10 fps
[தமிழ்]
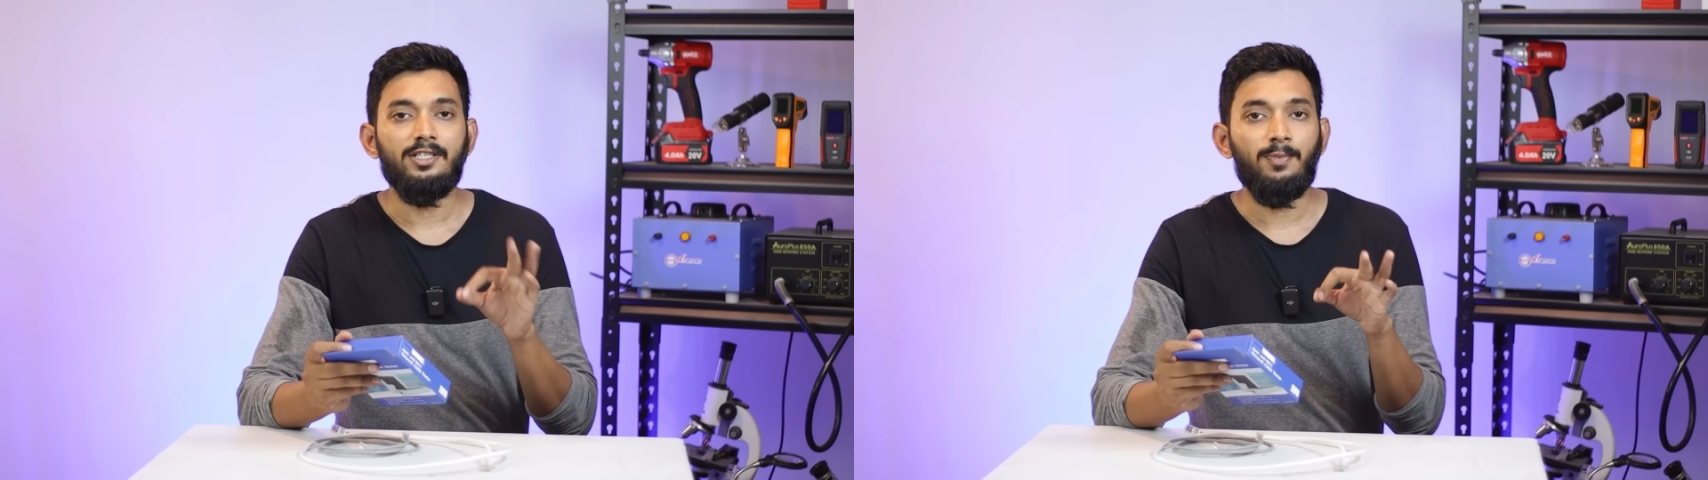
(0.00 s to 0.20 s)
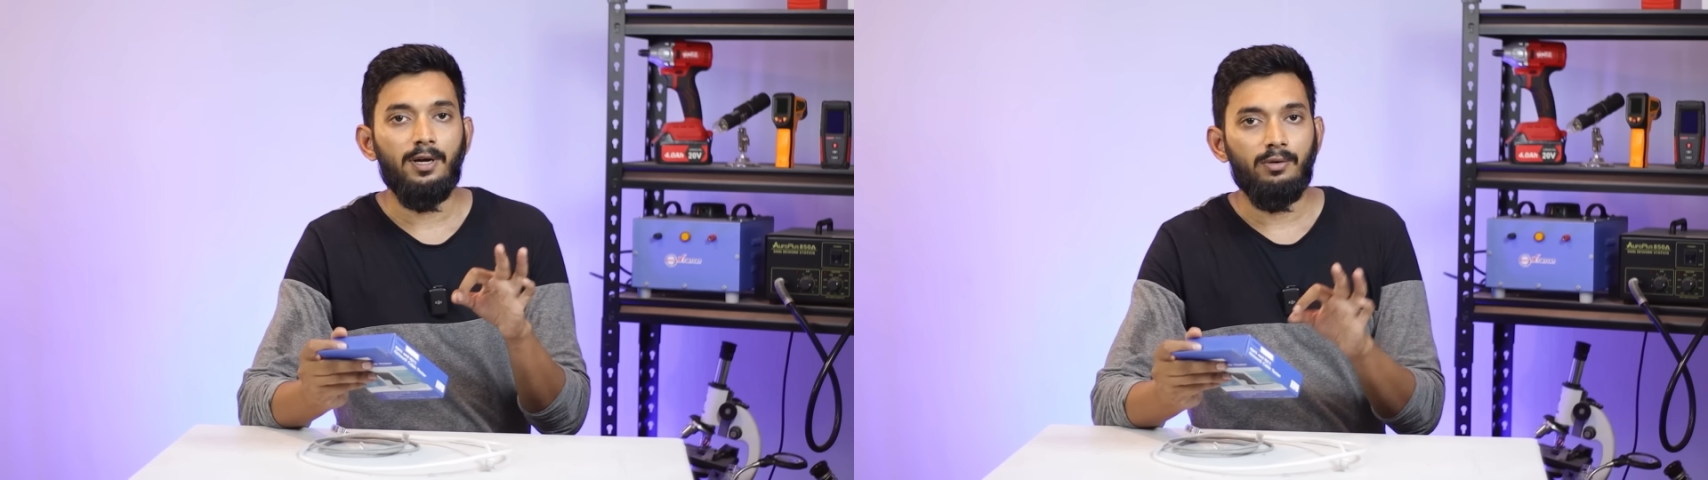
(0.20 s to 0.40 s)

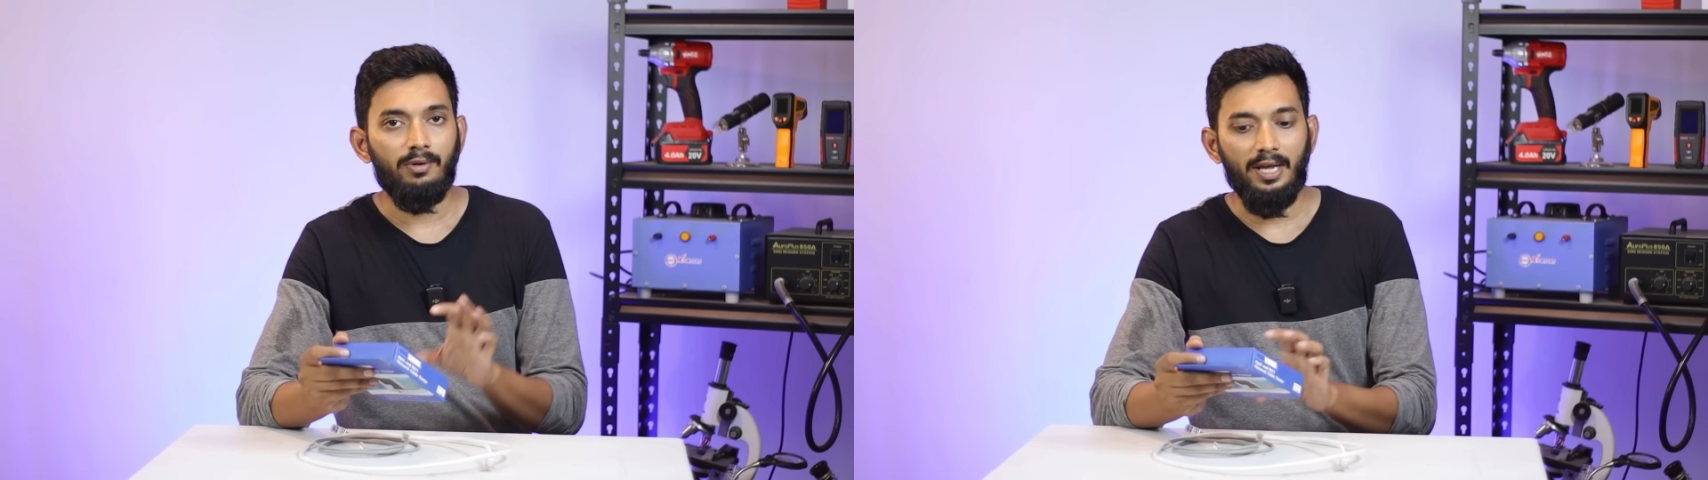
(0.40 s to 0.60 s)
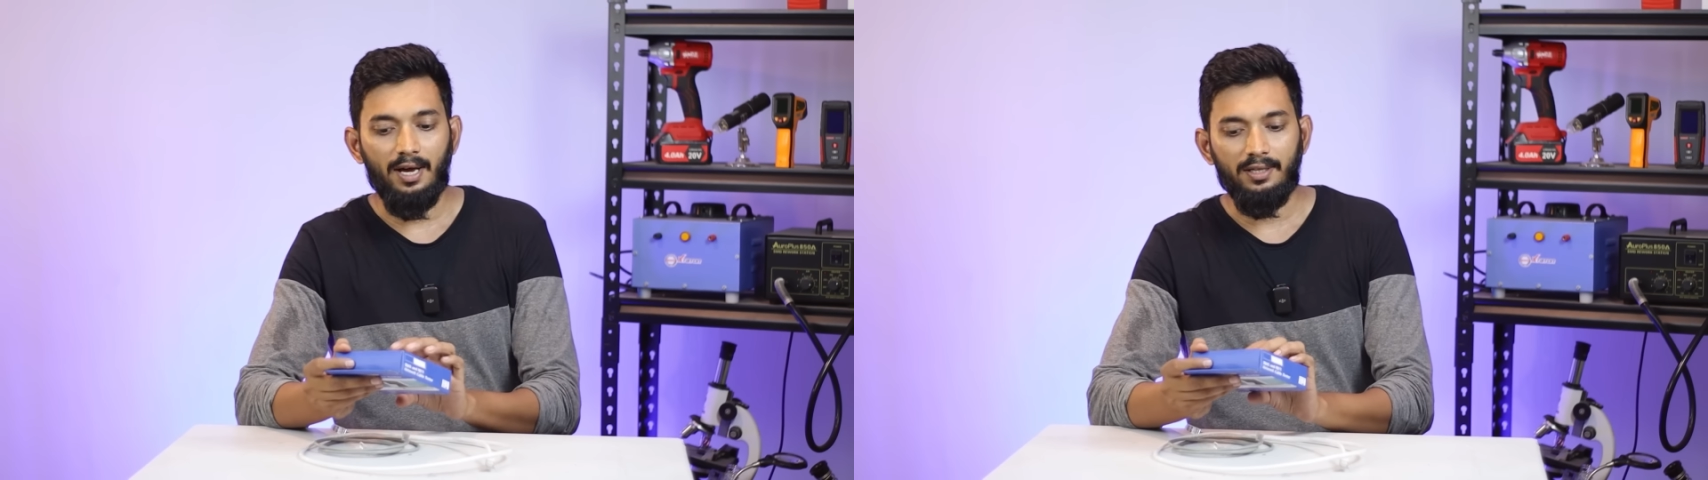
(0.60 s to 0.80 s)
டெஸ்ட் பண்ணணும்
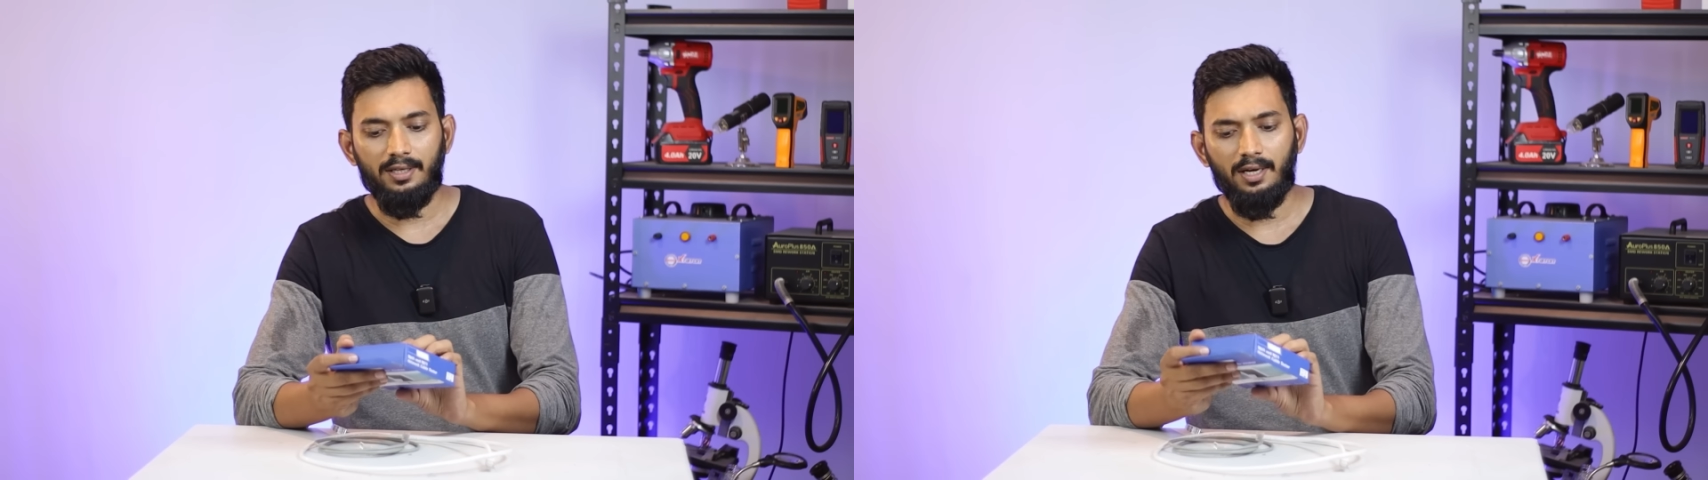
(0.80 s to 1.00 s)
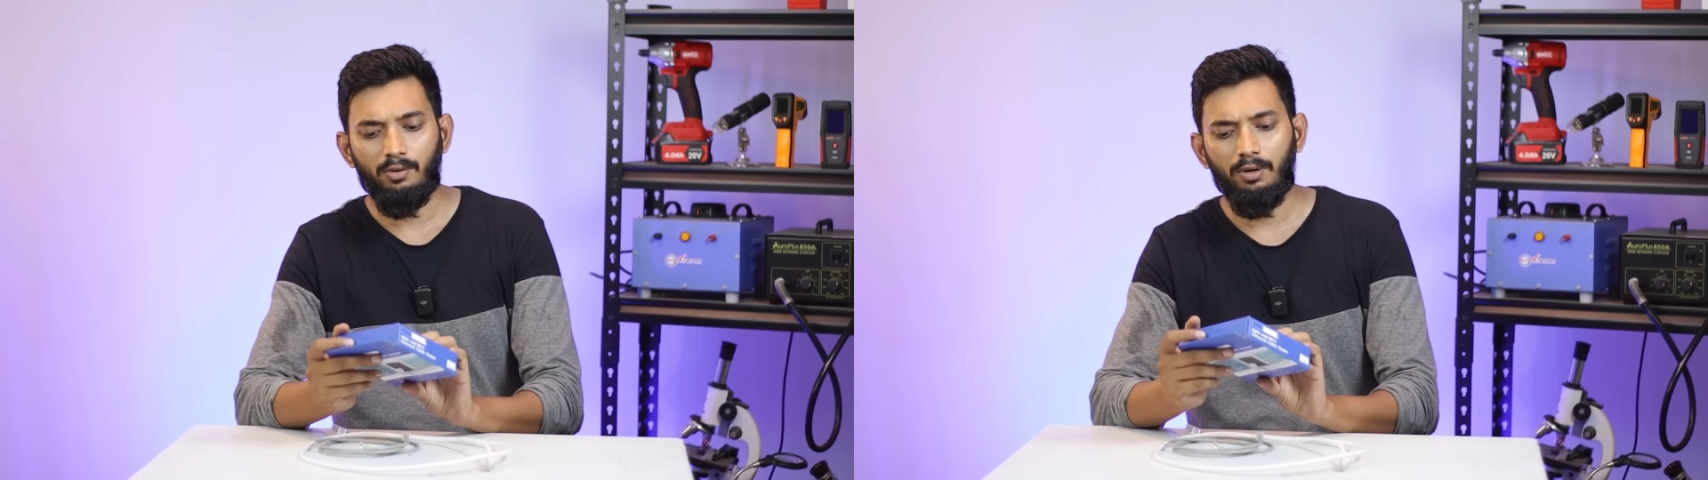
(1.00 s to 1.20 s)
இல்லையா
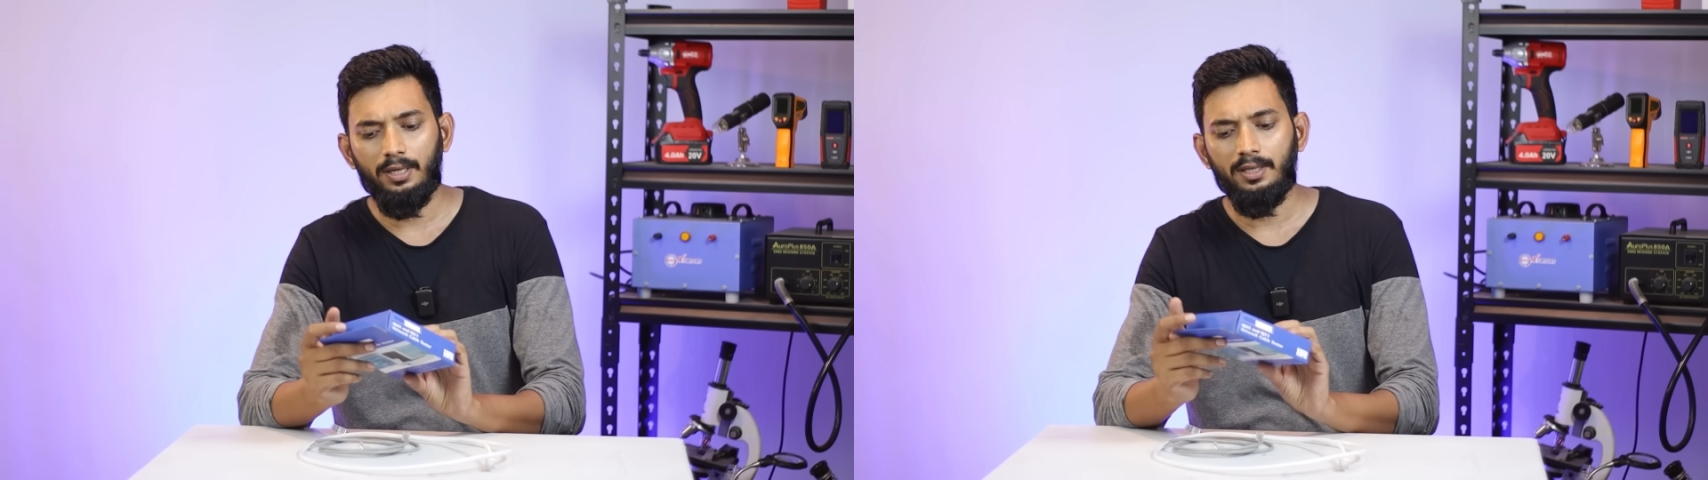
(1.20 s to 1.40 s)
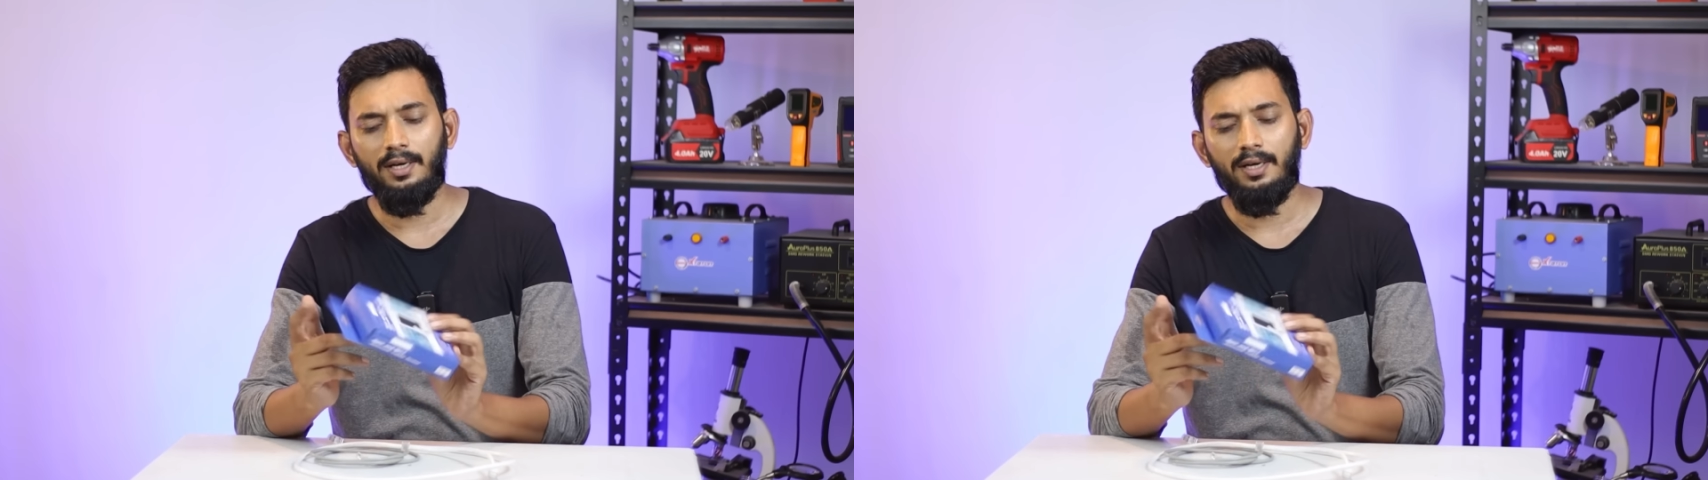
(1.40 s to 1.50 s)
அதுக்காக உள்ளது